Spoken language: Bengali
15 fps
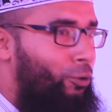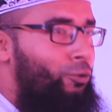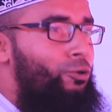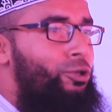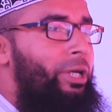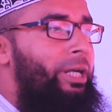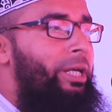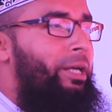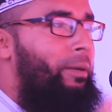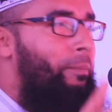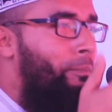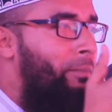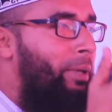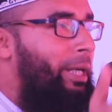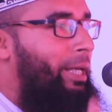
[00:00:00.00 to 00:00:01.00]
অনুযায়ী
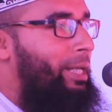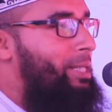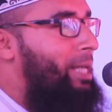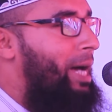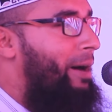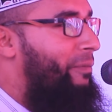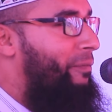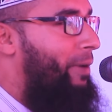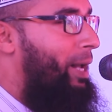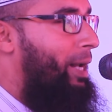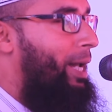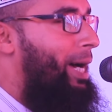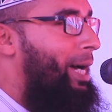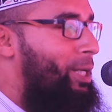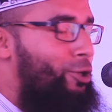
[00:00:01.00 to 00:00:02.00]
মেজা
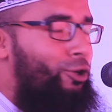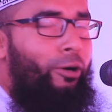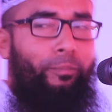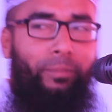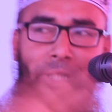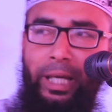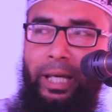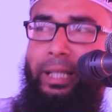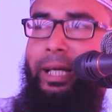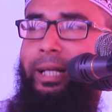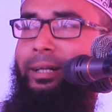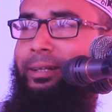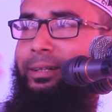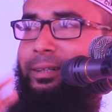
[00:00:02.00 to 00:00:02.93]
ফানা সব দিয়ে দেন